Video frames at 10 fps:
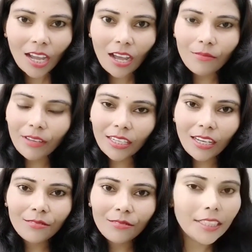आप है
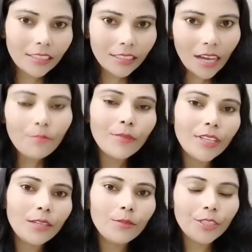ना डेली आप
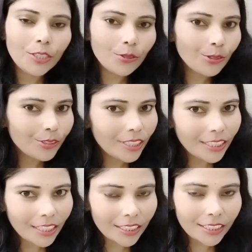मेरे वीडियो को
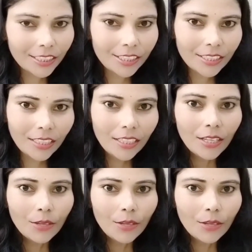देखा कीजिए